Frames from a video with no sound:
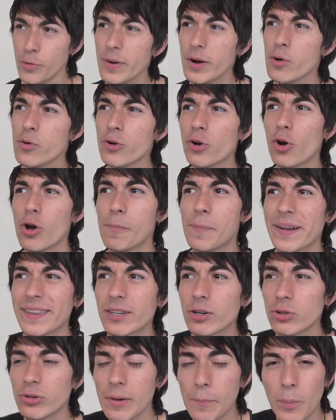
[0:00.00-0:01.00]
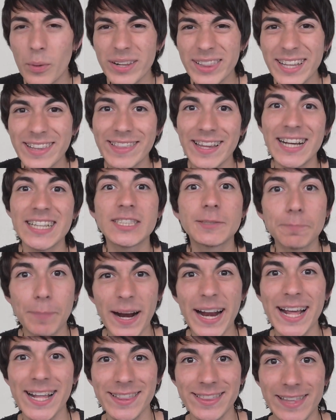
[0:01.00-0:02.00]
Número 1. Golpearte con una puerta
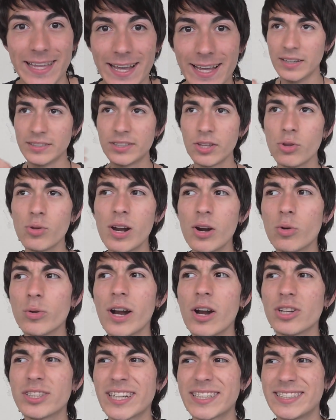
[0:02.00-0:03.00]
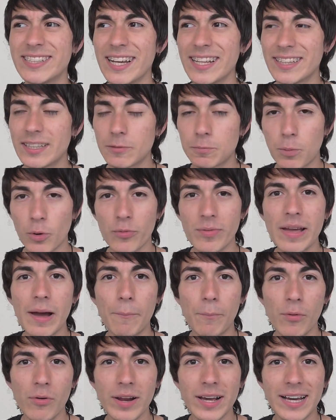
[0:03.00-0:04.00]
transparente. Sin duda alguna los accidentes por
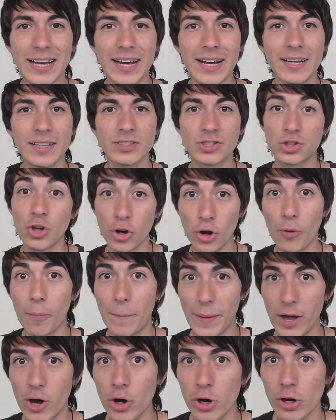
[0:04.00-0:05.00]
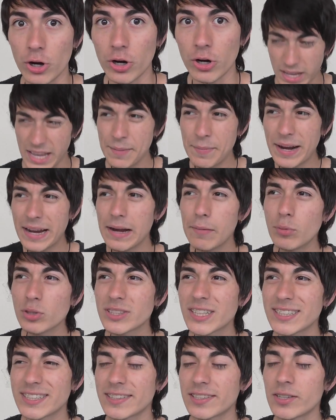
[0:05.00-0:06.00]
vía pública son lo peor.
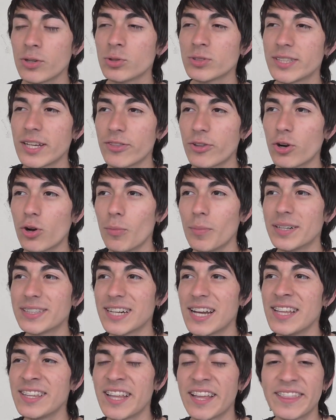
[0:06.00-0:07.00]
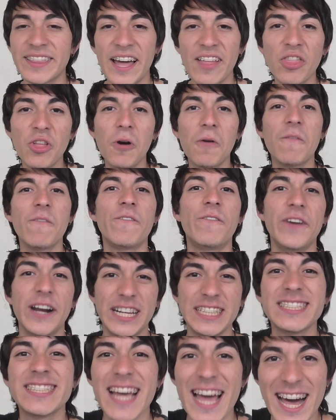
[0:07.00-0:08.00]
Imaginemos que estás en un centro comercial intentando
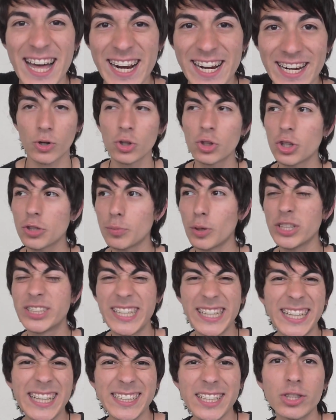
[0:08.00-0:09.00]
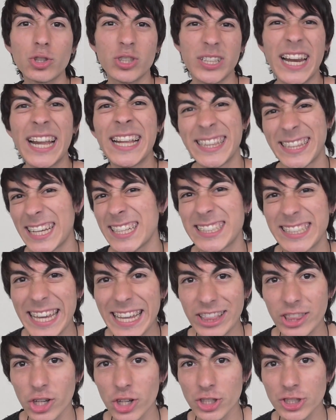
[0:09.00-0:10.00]
fresear, con tus bolsitas y tus
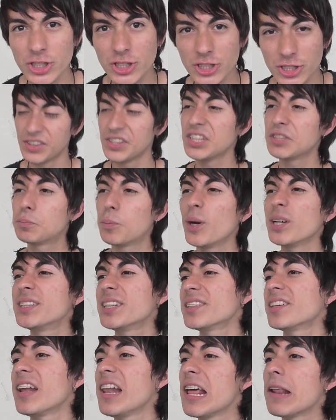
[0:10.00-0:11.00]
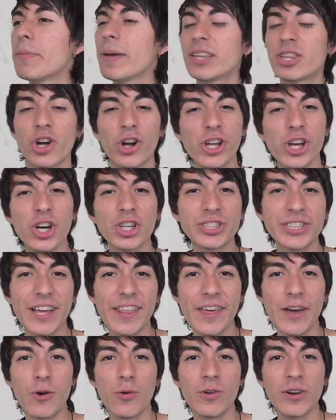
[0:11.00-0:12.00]
lentecitos, dispuesta a salir victoriosa
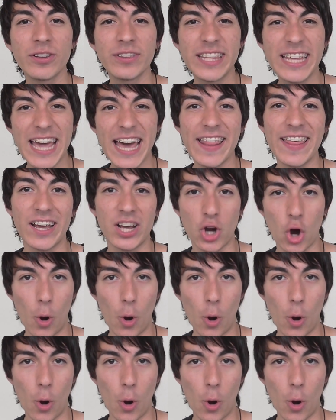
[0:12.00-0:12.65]
de un día de